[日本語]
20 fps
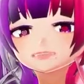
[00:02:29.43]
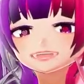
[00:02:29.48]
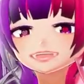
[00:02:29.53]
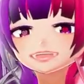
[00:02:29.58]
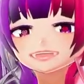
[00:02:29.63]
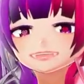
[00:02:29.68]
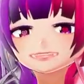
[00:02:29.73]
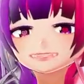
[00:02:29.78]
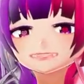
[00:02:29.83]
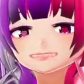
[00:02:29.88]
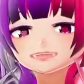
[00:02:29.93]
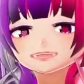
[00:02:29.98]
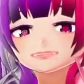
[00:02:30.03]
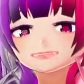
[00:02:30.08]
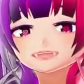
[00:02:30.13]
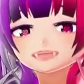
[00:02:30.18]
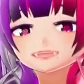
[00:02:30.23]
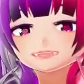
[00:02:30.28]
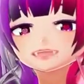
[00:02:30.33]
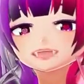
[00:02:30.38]
あ、死ぬ死ぬ死
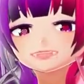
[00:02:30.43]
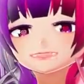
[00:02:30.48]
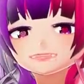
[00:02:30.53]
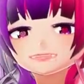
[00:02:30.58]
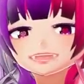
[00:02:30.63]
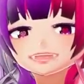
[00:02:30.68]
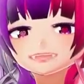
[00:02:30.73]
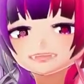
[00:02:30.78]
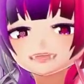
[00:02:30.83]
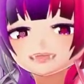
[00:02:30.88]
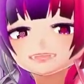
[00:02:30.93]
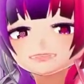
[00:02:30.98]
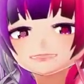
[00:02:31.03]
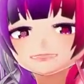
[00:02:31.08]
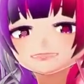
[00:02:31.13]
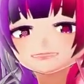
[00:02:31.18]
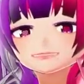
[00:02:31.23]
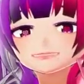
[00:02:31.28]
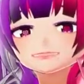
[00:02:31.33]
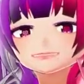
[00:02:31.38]
ぬ死ぬ死ぬ。あ、死ぬ
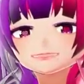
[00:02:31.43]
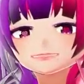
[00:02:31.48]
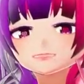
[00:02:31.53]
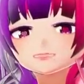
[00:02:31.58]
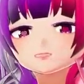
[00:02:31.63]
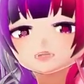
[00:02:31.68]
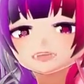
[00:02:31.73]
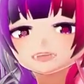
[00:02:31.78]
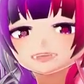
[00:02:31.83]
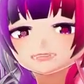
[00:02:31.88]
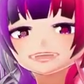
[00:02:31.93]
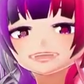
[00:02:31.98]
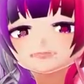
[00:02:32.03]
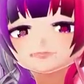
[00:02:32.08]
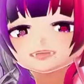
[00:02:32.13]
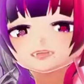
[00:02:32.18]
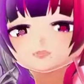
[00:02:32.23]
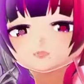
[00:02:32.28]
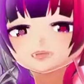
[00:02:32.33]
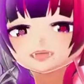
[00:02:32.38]
死ぬ死ぬ死ぬ。
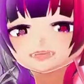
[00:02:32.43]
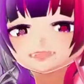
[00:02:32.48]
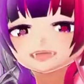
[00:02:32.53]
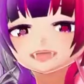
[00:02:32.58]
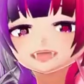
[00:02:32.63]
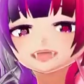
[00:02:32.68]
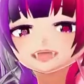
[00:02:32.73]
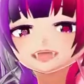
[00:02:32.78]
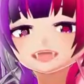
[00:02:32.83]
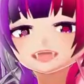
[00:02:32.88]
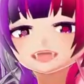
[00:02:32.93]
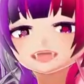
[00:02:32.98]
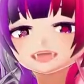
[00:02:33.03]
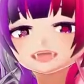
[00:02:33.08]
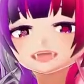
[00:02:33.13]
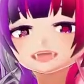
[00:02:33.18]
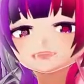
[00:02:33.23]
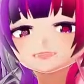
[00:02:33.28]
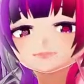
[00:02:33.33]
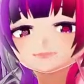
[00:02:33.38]
危な
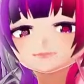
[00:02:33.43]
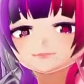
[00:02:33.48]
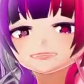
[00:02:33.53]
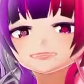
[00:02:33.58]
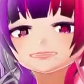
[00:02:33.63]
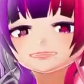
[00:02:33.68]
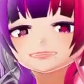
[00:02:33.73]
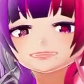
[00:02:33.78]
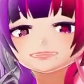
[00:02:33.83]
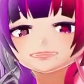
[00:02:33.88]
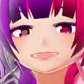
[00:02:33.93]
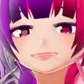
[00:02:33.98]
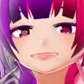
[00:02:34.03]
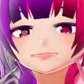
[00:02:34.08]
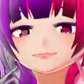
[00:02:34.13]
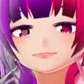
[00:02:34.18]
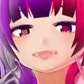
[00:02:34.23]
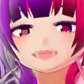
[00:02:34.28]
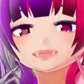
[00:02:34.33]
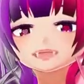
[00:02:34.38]
い。絶対手
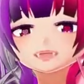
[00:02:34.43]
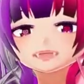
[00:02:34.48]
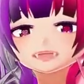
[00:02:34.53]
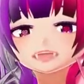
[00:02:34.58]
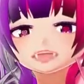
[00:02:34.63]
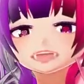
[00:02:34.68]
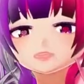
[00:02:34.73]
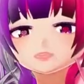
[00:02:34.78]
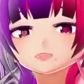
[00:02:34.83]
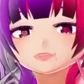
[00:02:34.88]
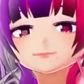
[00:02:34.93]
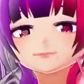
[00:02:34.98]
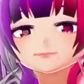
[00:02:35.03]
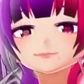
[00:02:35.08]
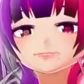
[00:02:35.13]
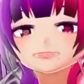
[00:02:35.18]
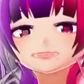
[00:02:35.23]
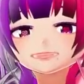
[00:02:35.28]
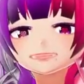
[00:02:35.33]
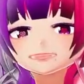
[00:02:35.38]
でやった方が早いわ、これ。
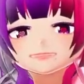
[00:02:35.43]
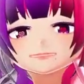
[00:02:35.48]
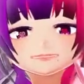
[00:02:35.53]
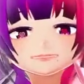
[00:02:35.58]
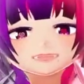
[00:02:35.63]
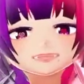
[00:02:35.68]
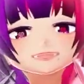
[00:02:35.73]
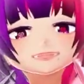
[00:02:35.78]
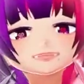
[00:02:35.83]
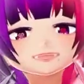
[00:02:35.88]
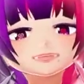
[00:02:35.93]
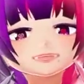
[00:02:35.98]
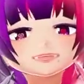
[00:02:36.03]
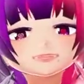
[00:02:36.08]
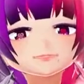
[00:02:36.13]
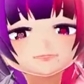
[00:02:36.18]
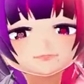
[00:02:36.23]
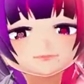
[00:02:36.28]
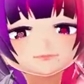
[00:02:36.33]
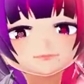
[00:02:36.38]
ラジヘリ
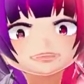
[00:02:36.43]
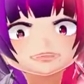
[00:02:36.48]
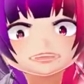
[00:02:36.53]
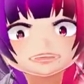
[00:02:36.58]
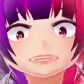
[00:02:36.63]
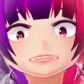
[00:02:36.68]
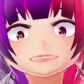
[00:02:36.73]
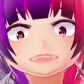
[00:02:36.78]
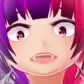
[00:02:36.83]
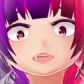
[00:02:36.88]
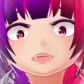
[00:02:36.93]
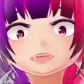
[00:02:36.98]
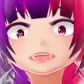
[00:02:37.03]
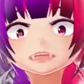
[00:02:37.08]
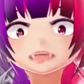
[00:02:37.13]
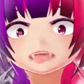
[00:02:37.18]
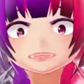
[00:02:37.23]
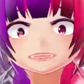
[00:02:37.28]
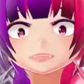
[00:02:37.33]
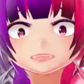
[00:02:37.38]
でやらせる方じゃ
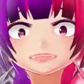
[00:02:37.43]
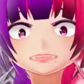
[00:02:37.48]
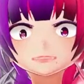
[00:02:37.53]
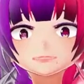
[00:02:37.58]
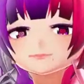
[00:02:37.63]
ないわ、これ。